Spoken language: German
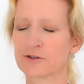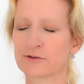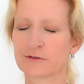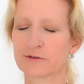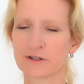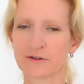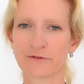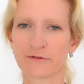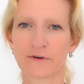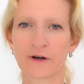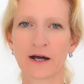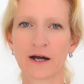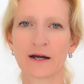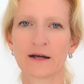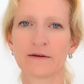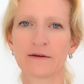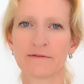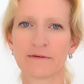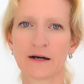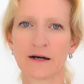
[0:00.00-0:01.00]
Und die
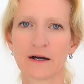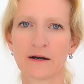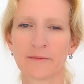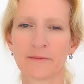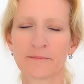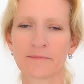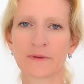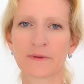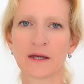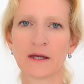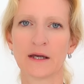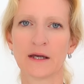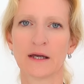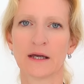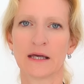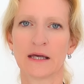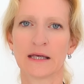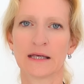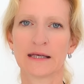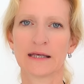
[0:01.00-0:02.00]
Frage war,
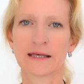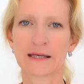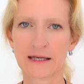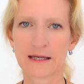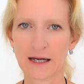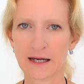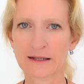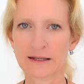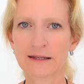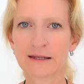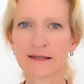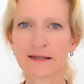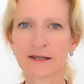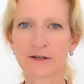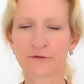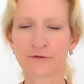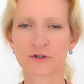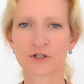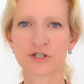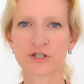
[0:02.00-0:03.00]
ich kann nicht
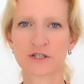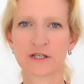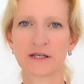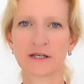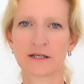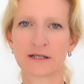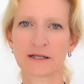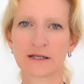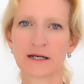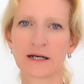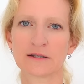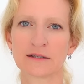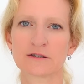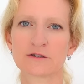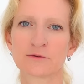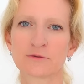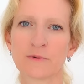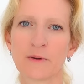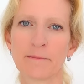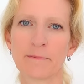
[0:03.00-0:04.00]
verstehen,
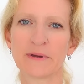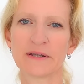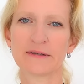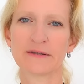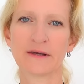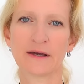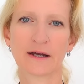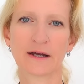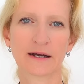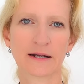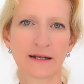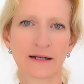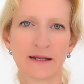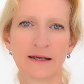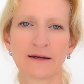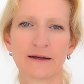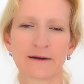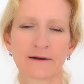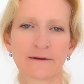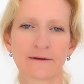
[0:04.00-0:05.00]
kannst du mir bitte
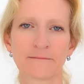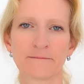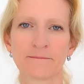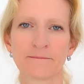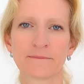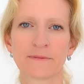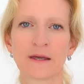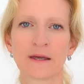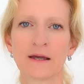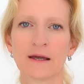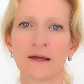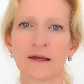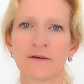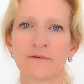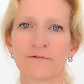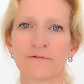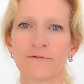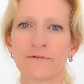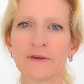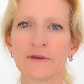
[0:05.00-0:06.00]
erklären,
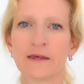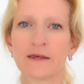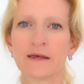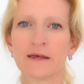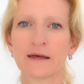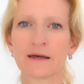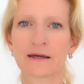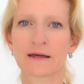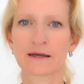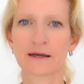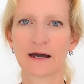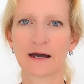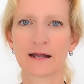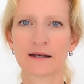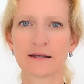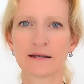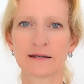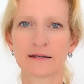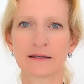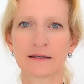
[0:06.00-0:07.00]
wie
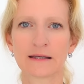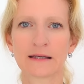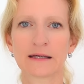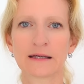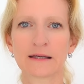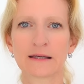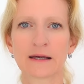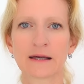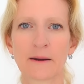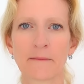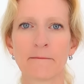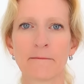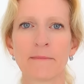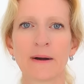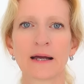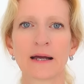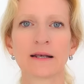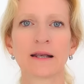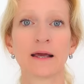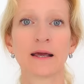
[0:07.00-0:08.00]
kann ich
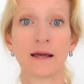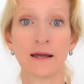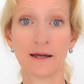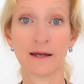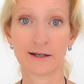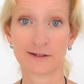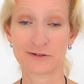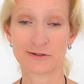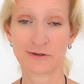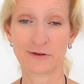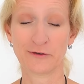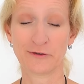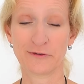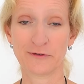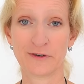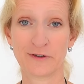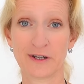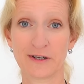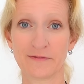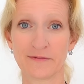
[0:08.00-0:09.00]
mein Herz
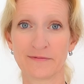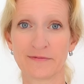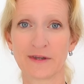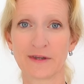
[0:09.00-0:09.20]
öffnen?